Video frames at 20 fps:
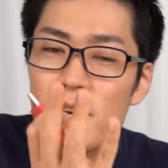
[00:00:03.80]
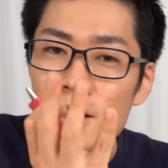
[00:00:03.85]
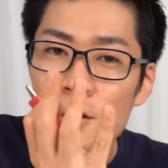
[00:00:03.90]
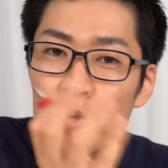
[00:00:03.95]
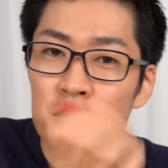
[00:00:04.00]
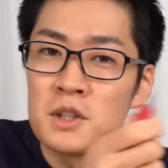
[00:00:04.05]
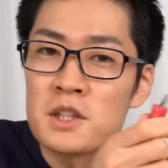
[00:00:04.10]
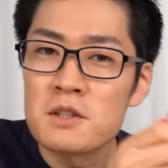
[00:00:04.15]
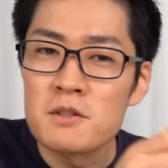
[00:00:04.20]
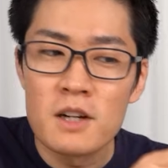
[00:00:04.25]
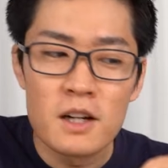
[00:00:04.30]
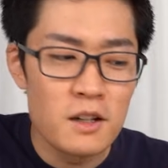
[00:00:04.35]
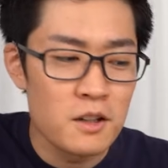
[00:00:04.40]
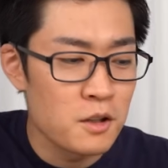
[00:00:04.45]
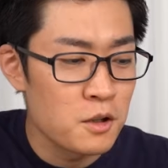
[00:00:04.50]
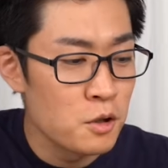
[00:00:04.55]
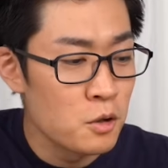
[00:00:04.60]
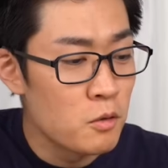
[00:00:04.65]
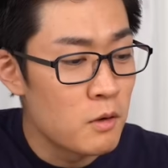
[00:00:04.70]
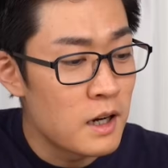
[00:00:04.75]
こんにち
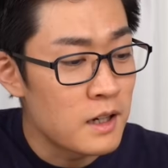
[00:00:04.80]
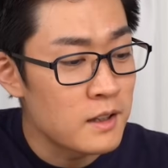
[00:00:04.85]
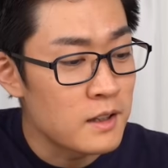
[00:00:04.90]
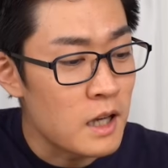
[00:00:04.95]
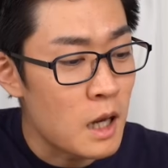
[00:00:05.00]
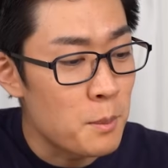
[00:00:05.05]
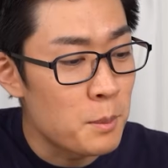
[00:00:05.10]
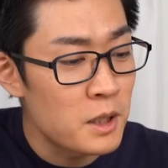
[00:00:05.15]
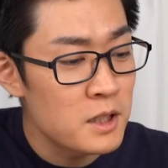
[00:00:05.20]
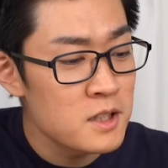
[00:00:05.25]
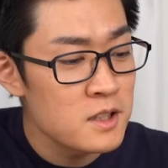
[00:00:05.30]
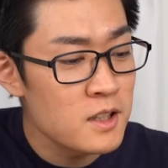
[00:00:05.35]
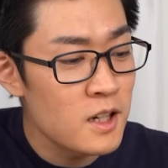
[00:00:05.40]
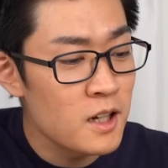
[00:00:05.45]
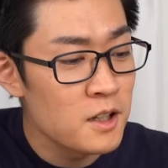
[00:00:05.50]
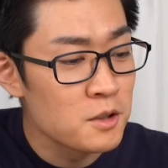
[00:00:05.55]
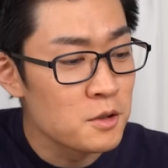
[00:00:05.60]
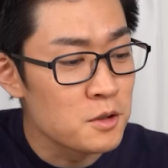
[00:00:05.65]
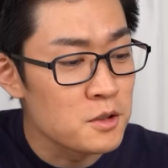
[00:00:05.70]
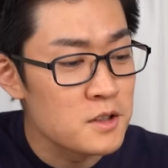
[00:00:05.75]
は。今日は
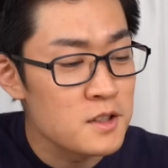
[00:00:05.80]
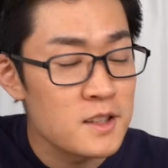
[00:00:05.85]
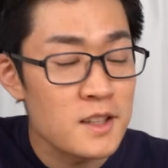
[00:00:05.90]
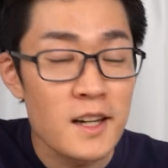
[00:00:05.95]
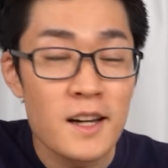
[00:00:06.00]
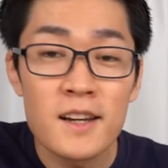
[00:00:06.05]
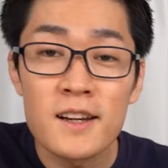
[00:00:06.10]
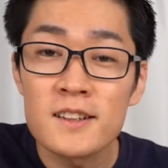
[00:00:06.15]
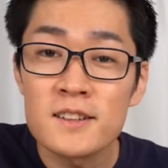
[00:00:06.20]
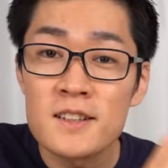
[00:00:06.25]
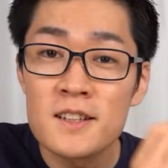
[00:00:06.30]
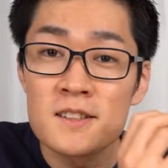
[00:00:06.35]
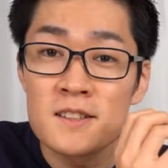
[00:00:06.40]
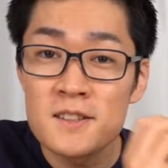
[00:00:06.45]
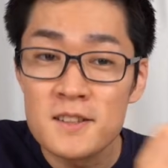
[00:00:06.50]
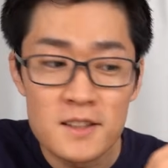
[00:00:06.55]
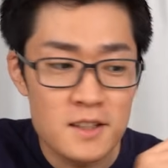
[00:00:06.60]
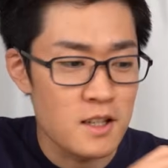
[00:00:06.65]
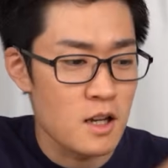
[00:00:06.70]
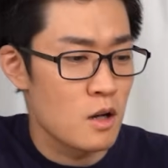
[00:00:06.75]
キャパシターの使い方に
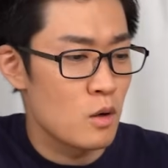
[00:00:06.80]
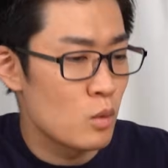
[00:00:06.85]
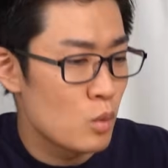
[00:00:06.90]
ついて